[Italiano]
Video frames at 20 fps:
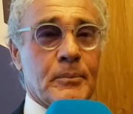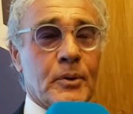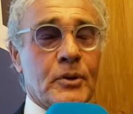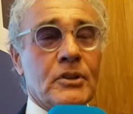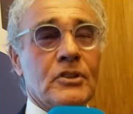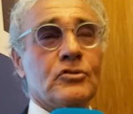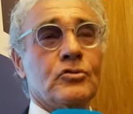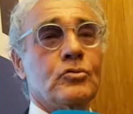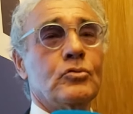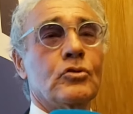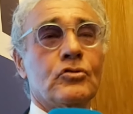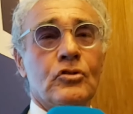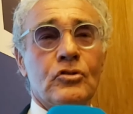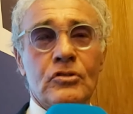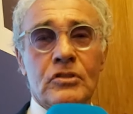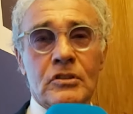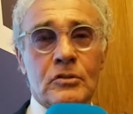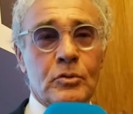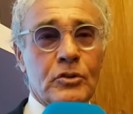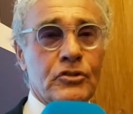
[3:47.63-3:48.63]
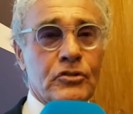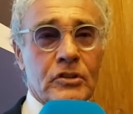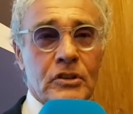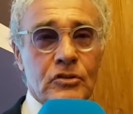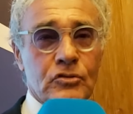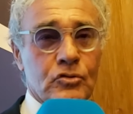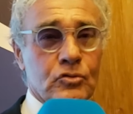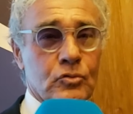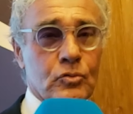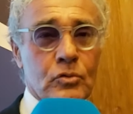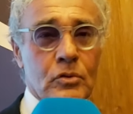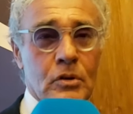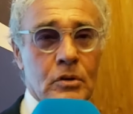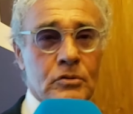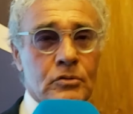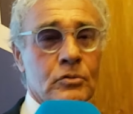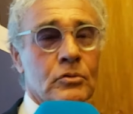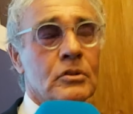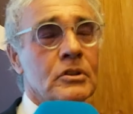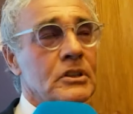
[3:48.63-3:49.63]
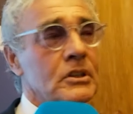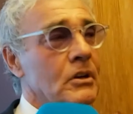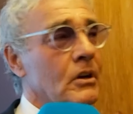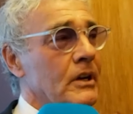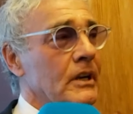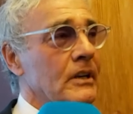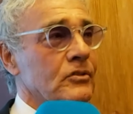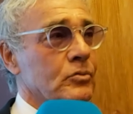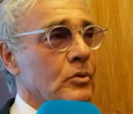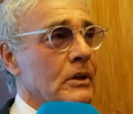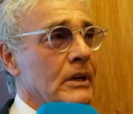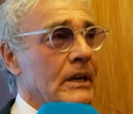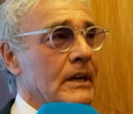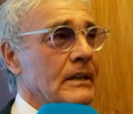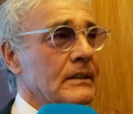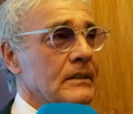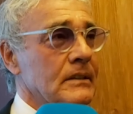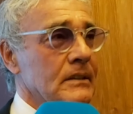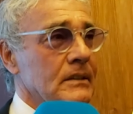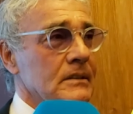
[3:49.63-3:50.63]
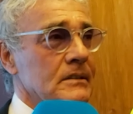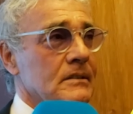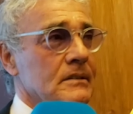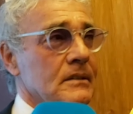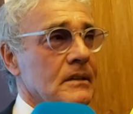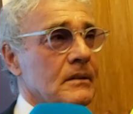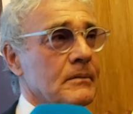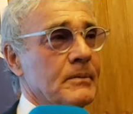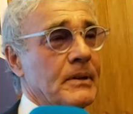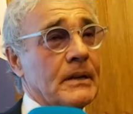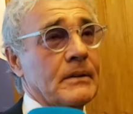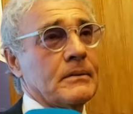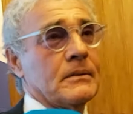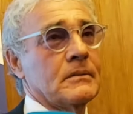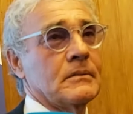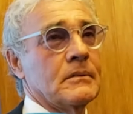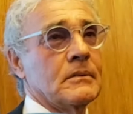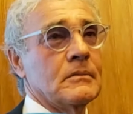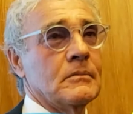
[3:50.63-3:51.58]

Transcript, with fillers: poi nessuno sostituisce nessuno, ognuno di noi ha le sue caratteristiche, Beh,